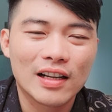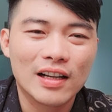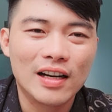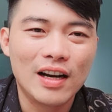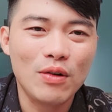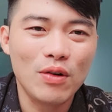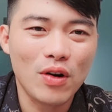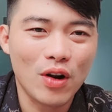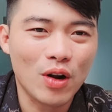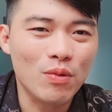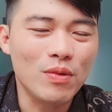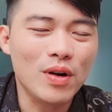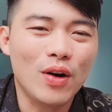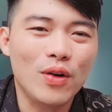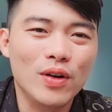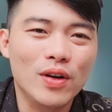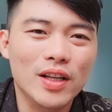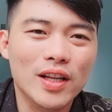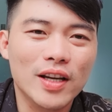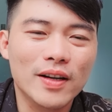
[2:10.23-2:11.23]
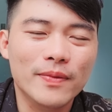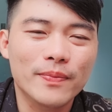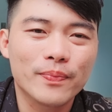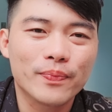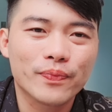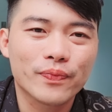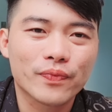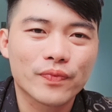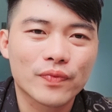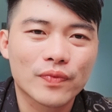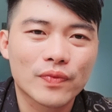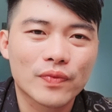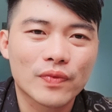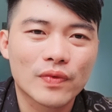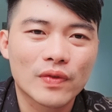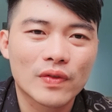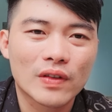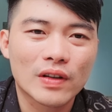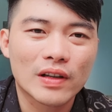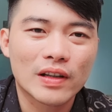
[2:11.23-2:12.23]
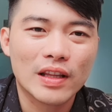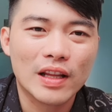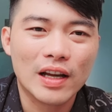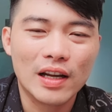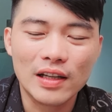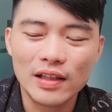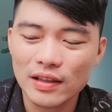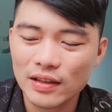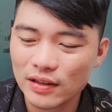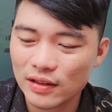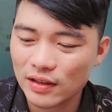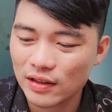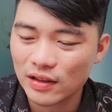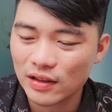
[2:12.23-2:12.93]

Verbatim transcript: lâu rồi không gọi nữa chứ đó